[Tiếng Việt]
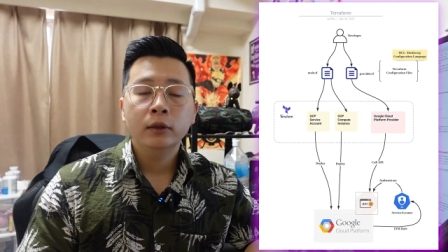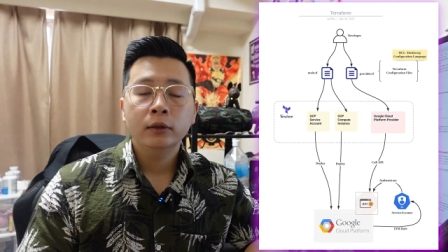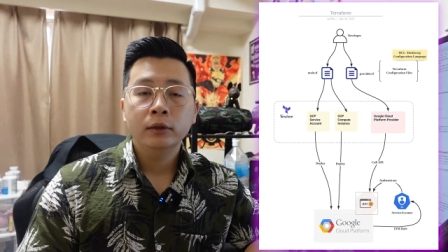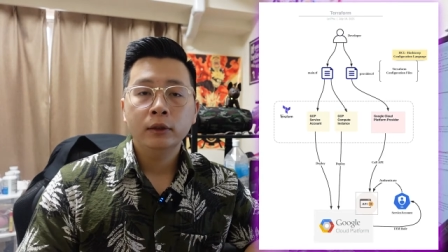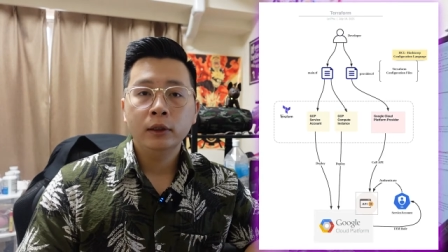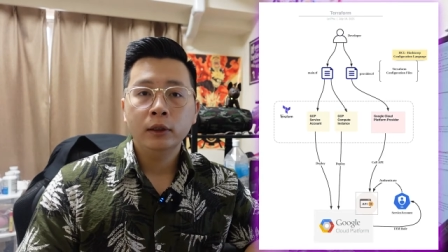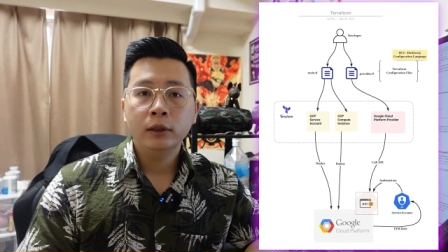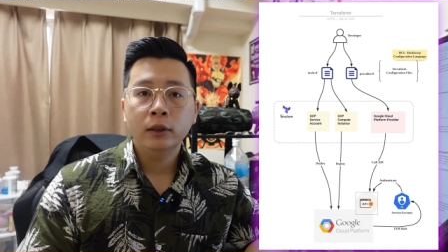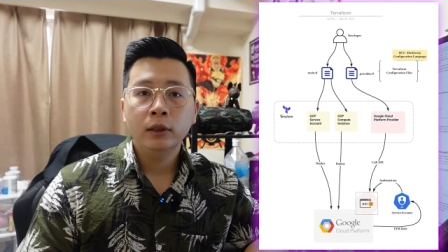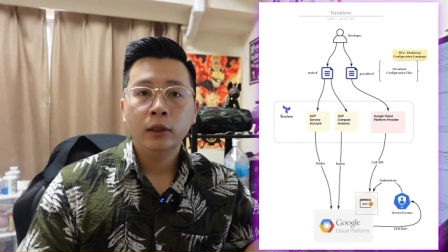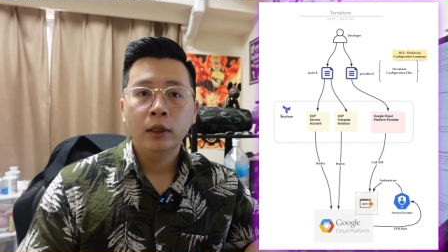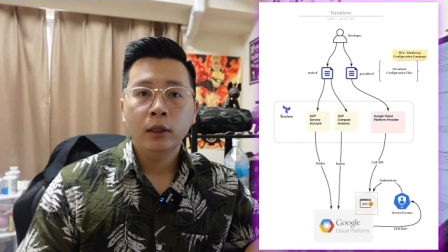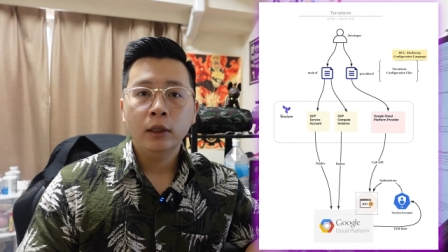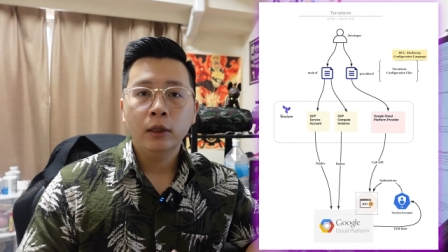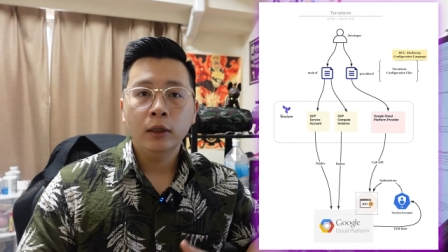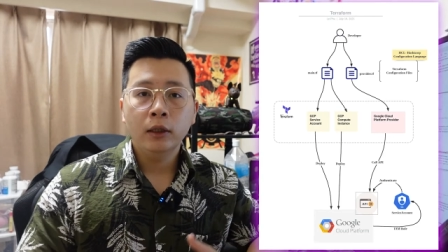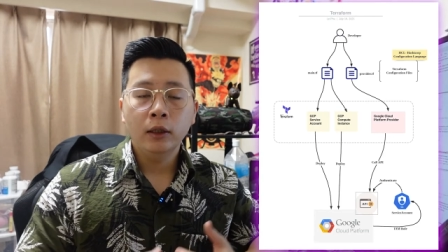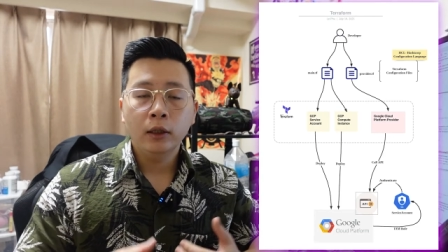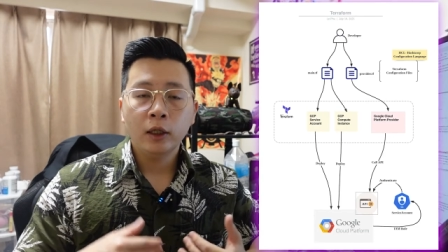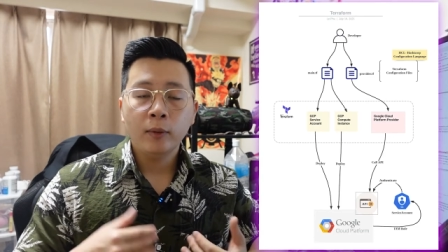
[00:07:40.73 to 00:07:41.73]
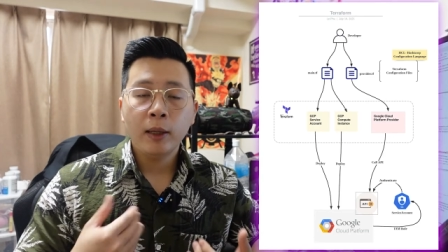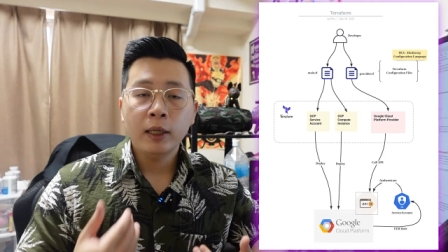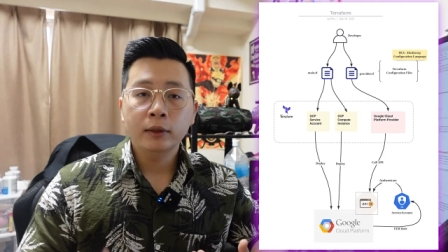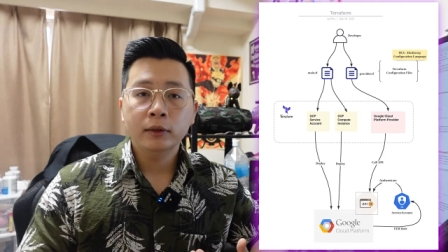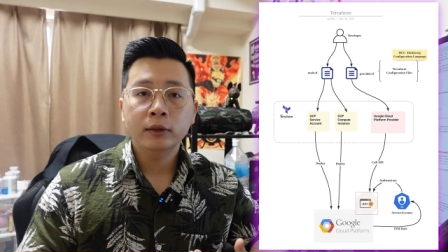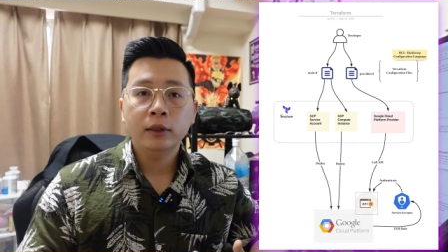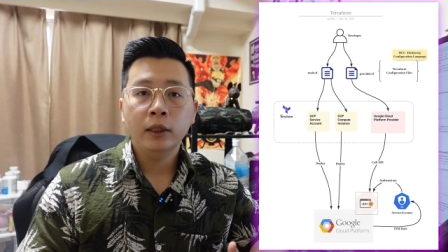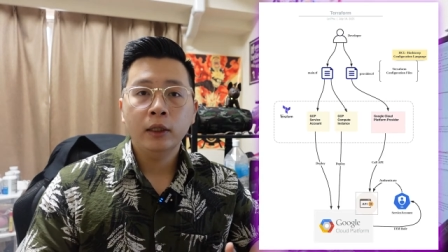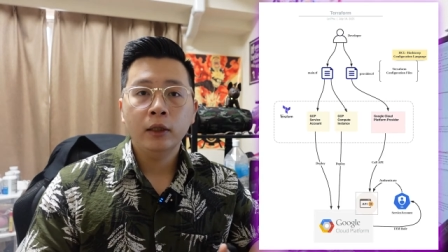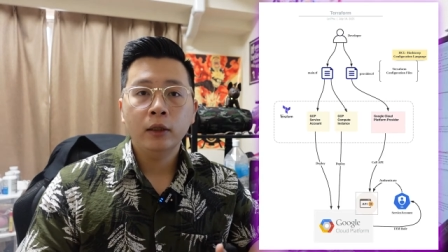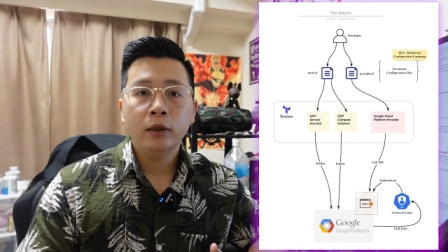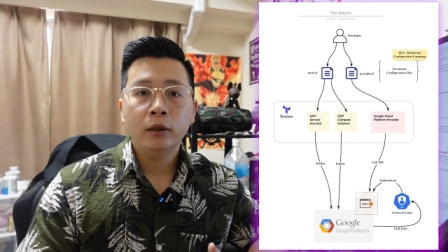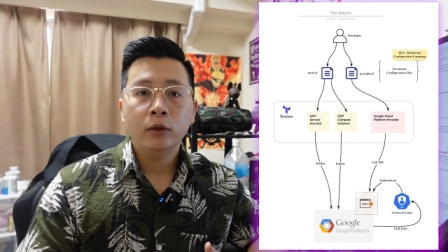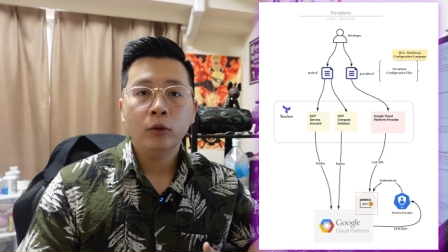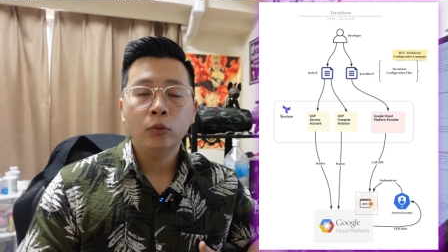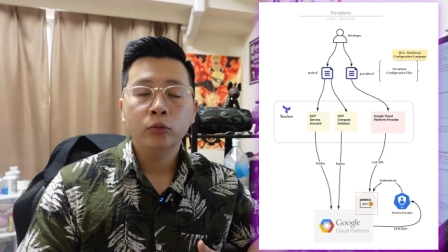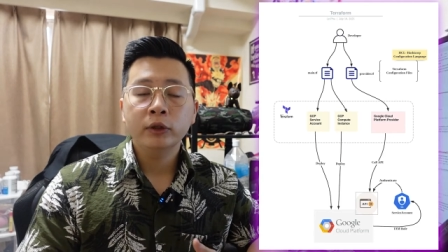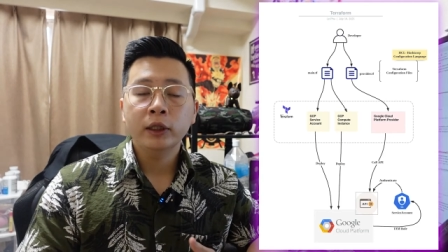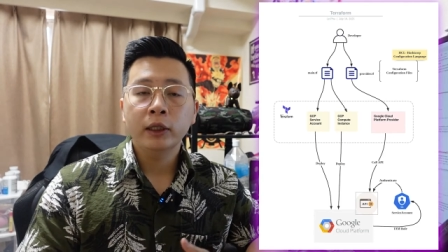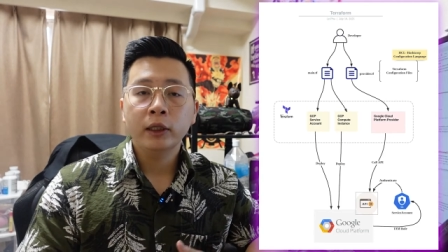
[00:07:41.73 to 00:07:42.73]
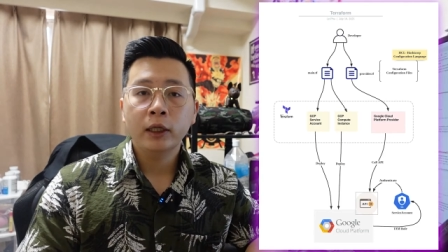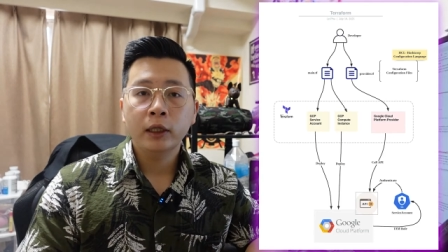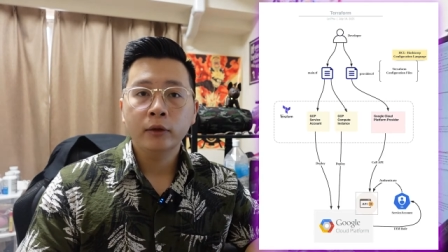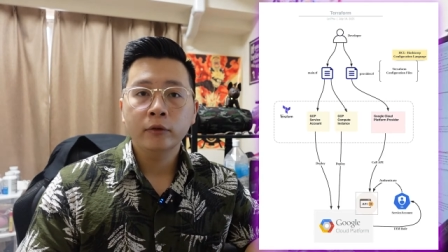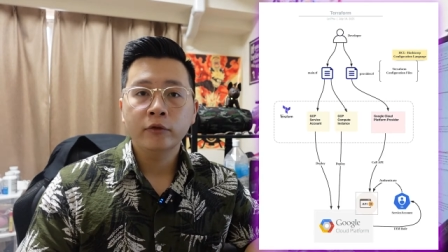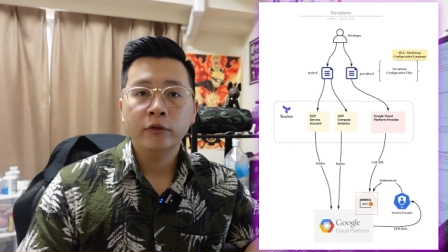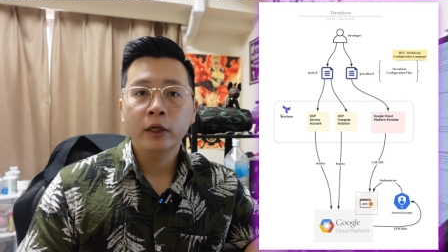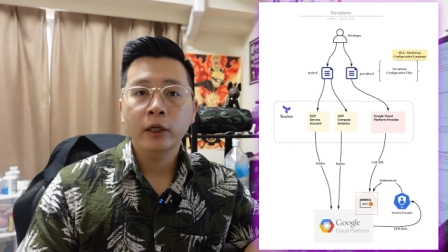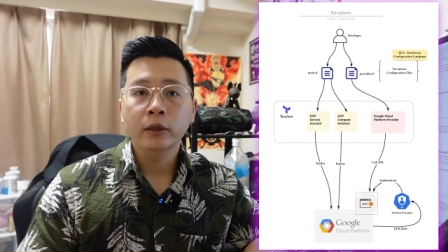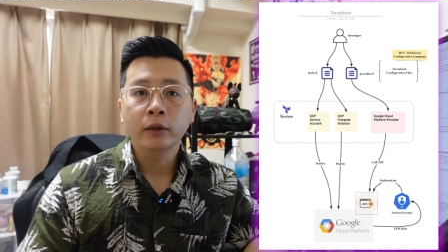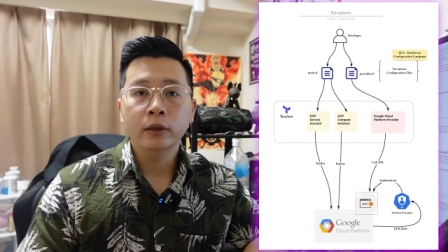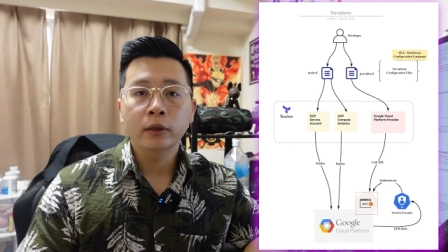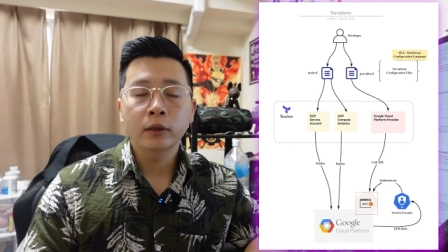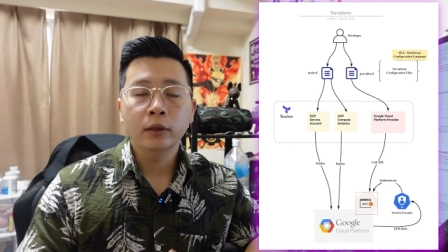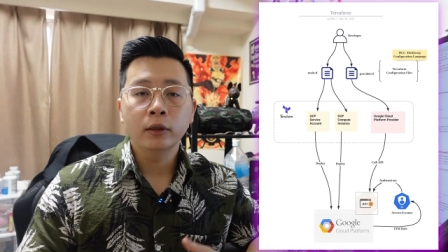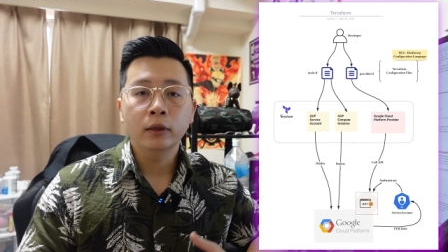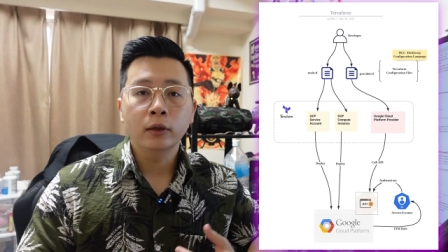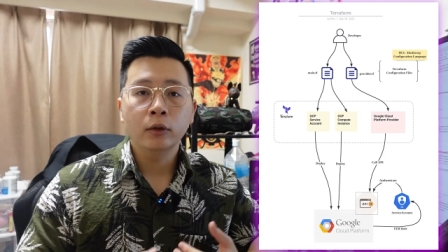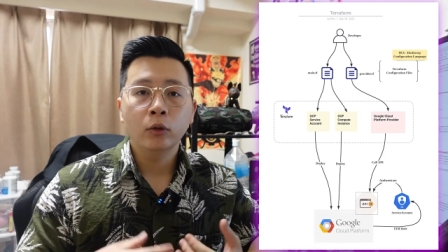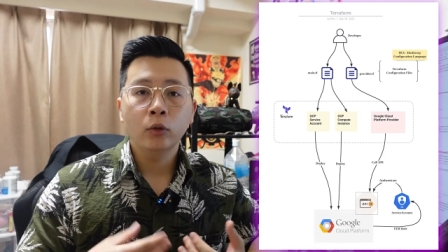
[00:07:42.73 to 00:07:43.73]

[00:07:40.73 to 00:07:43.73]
thì uh, các bạn sẽ cũng sẽ cần phải uh,